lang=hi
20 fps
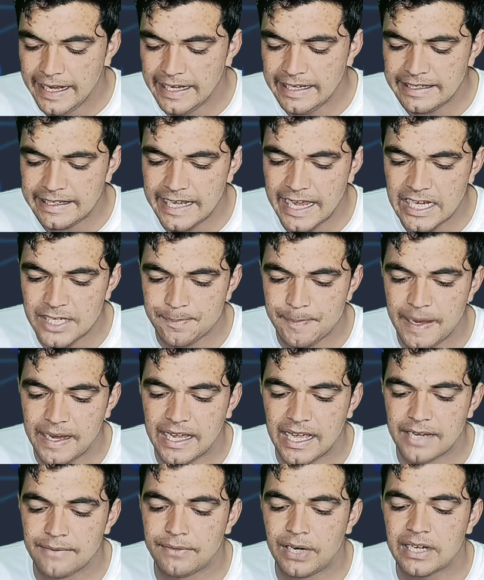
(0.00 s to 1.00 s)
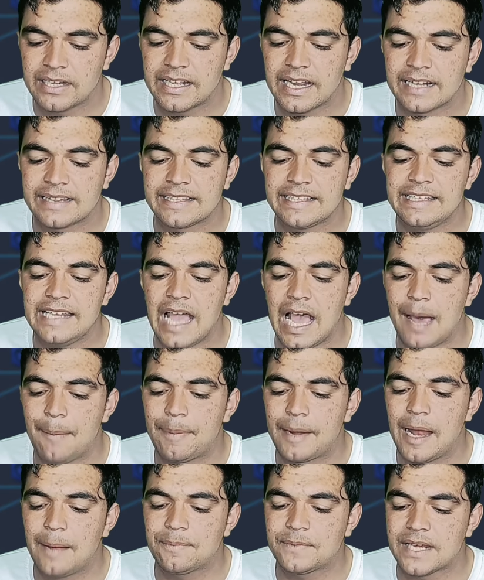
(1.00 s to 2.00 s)
इन कैश पे कन्वर्ट करते हैं यहाँ
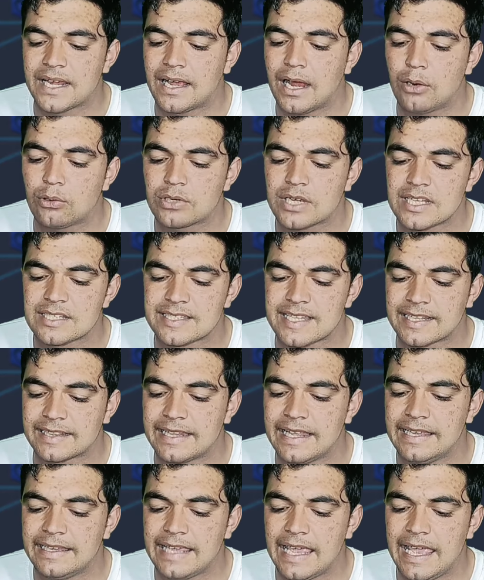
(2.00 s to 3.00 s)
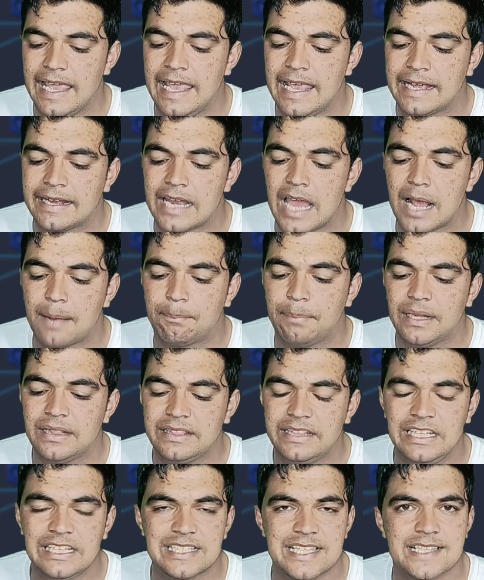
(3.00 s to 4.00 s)
पर आप चेकआउट कर सकते हैं कि एक लाख
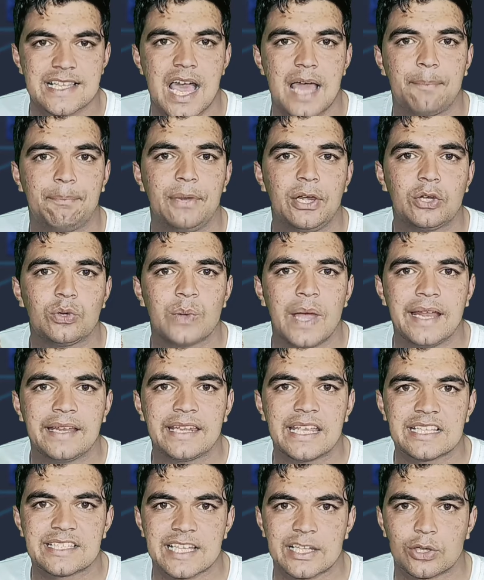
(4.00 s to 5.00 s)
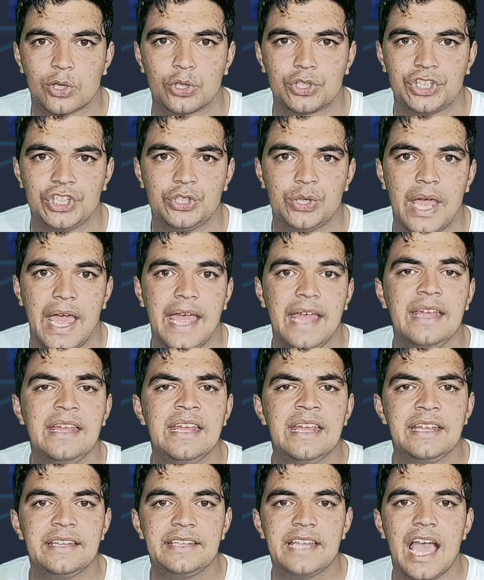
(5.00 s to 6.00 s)
बत्तीस हजार बिटकॉइन के सतोशी जो है
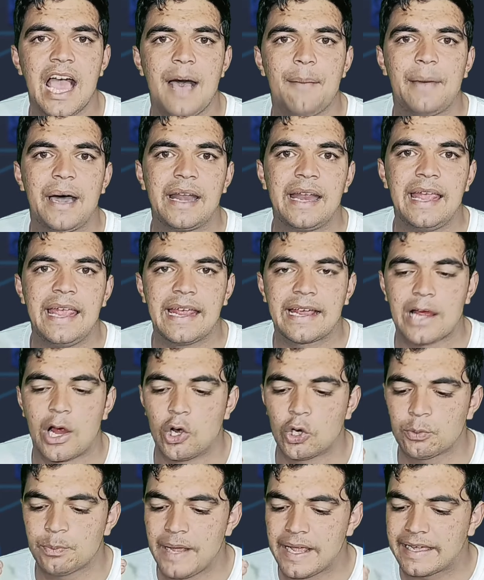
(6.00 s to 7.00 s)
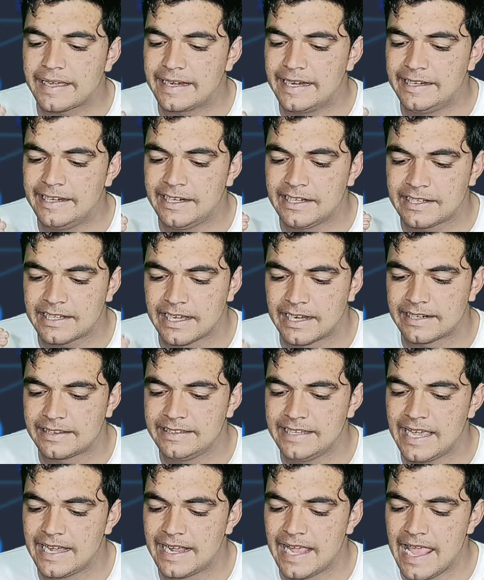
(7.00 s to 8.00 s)
यह हमारे अकाउंट में क्रेडिट कर
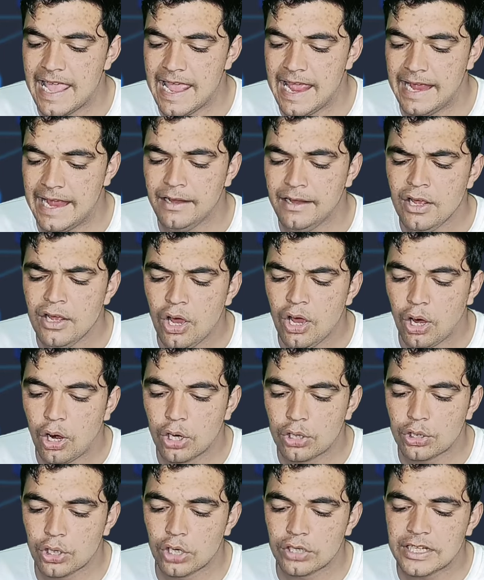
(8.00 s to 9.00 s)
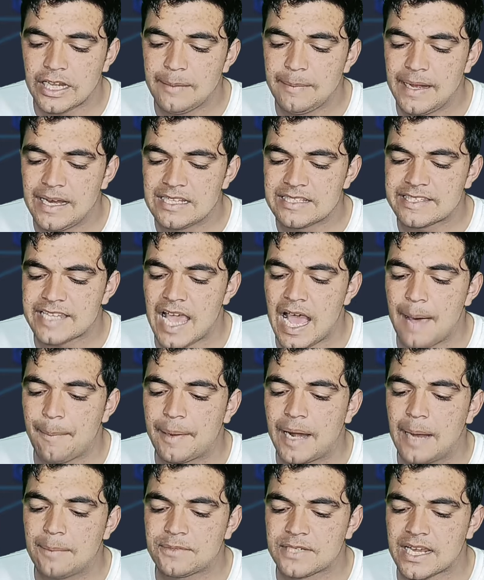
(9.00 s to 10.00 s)
दिए गए हैं और टोटल बैलेंस यहाँ
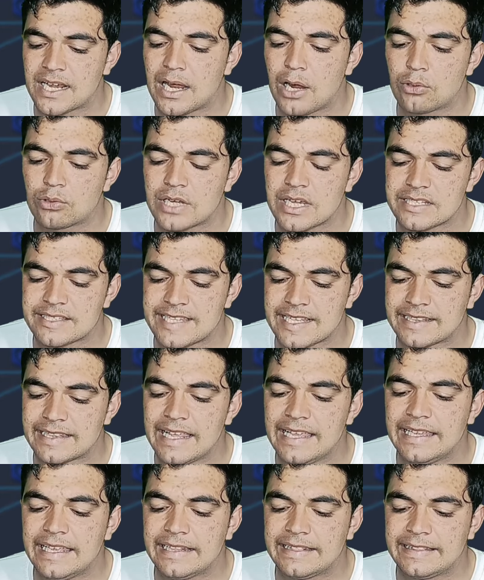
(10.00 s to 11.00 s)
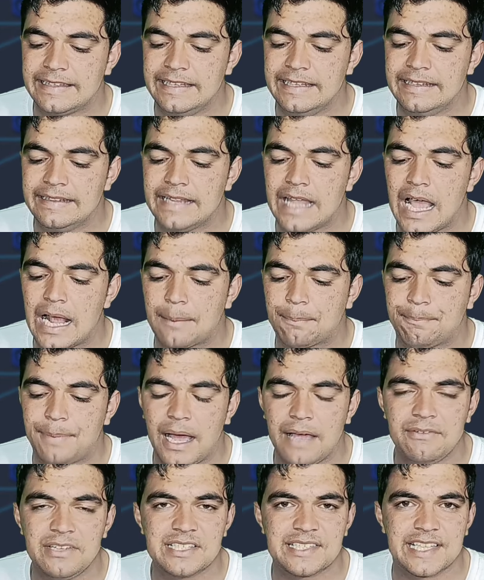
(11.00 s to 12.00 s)
पर आप चेकआउट कर सकते हैं कि तीन लाख
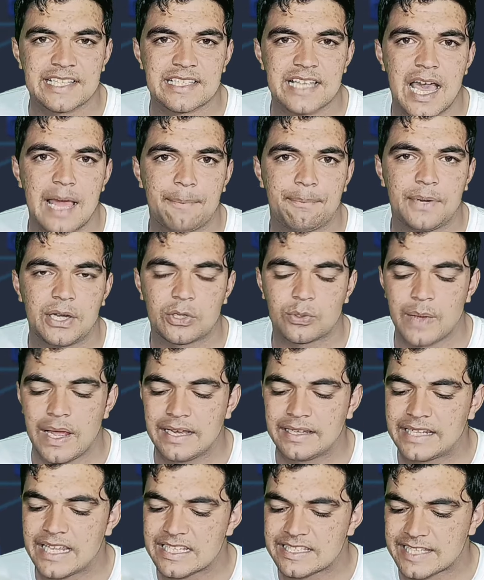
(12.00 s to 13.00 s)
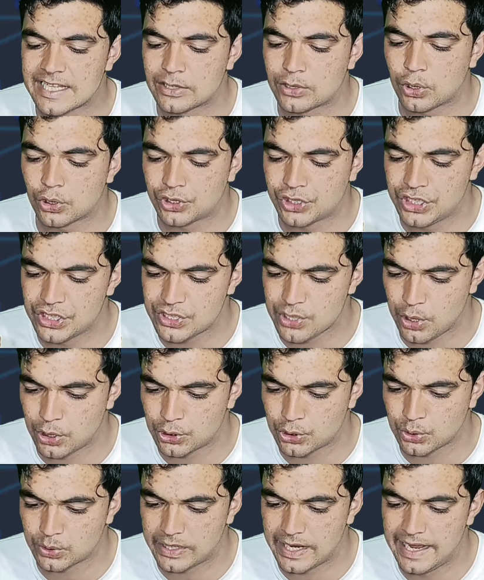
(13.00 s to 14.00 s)
बाईस हजार बिटकॉइन के सतोशी
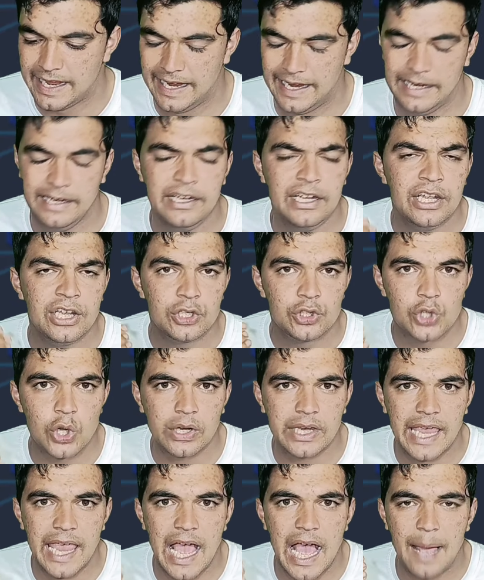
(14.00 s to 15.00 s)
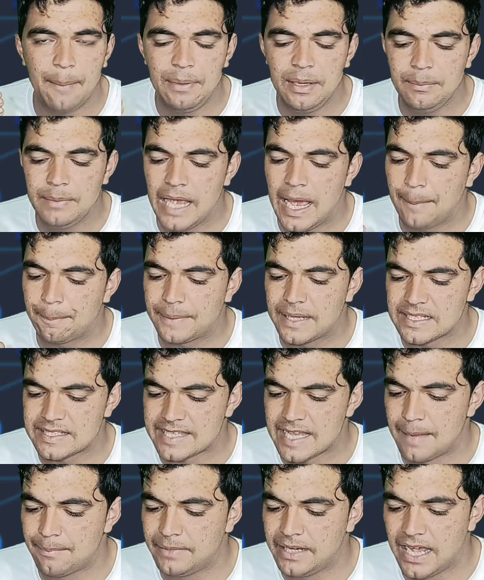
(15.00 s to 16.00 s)
हो चुके हैं जो कि अभी मैं आपके
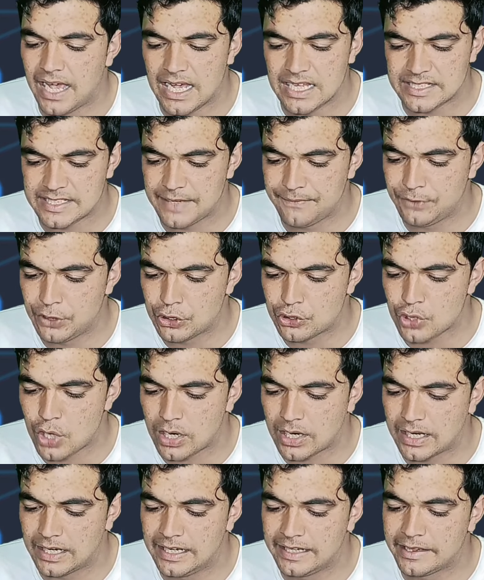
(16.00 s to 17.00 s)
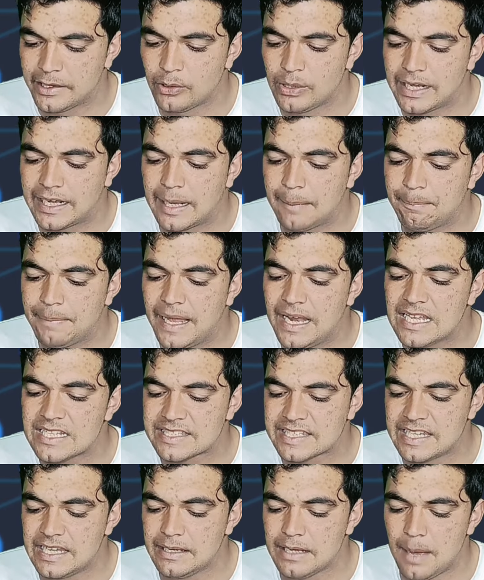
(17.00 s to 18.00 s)
सामने यहाँ से विदड्रॉ कर लेता हूँ लेकिन पहले
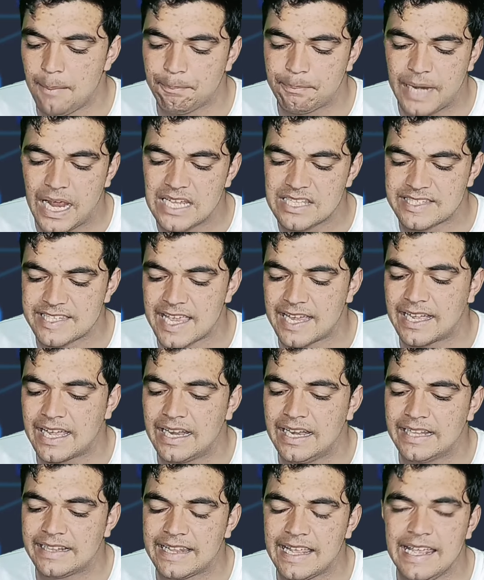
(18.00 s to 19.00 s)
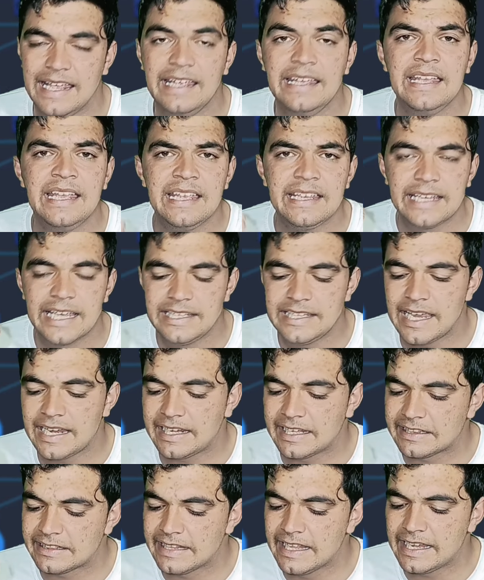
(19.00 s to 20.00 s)
इसकी हम प्राइस चेक कर लेते हैं कि ये
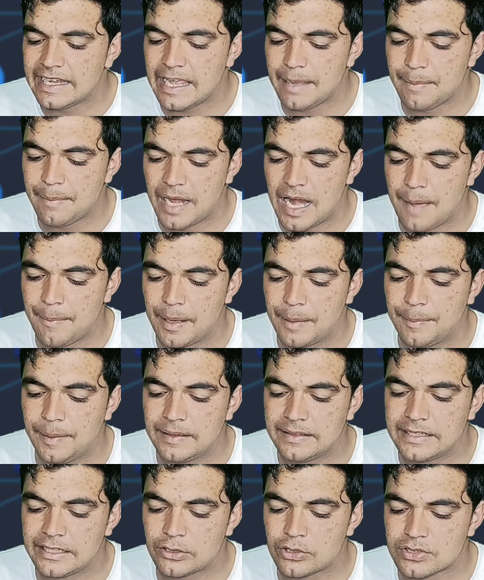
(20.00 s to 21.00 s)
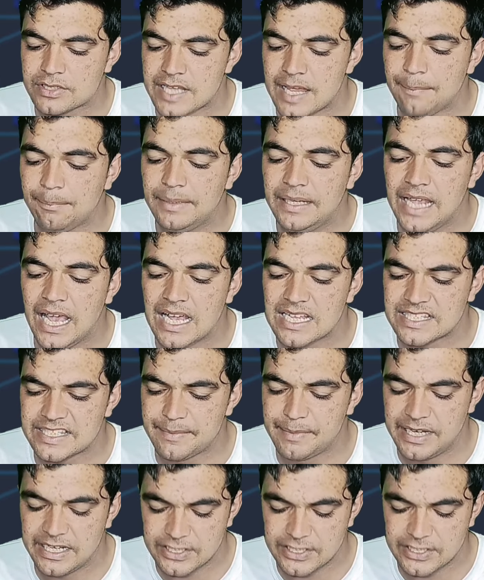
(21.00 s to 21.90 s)
कितने के बराबर बनते तो सैम्पली यहाँ से